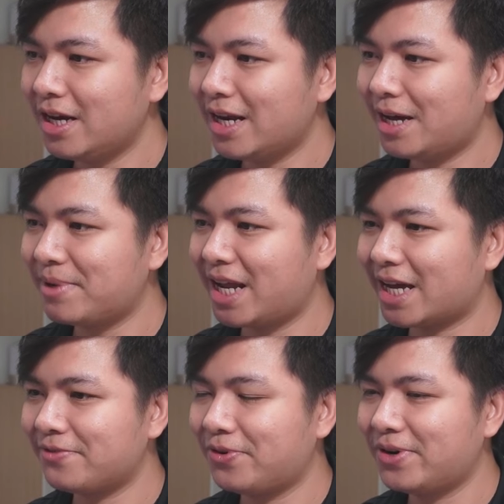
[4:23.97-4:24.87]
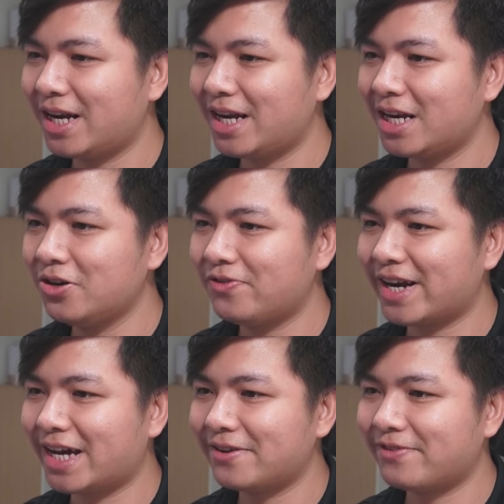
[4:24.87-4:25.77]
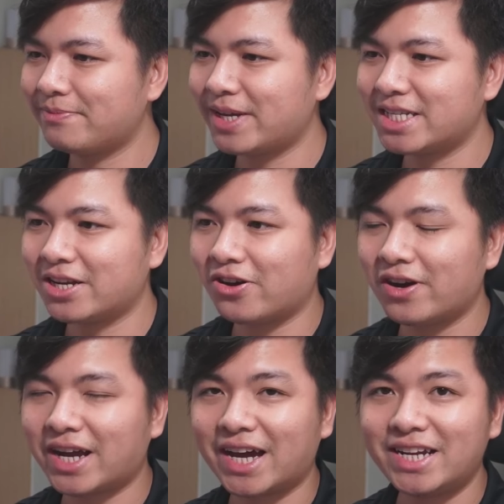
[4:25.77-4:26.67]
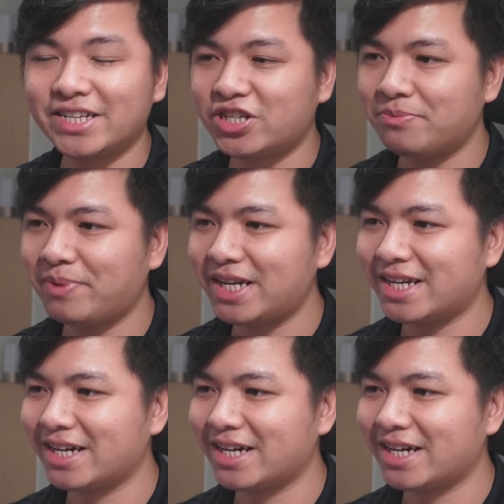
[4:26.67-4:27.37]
đó mình để cái folder là lưu vào đây và chúng ta sẽ có cái là JPEG này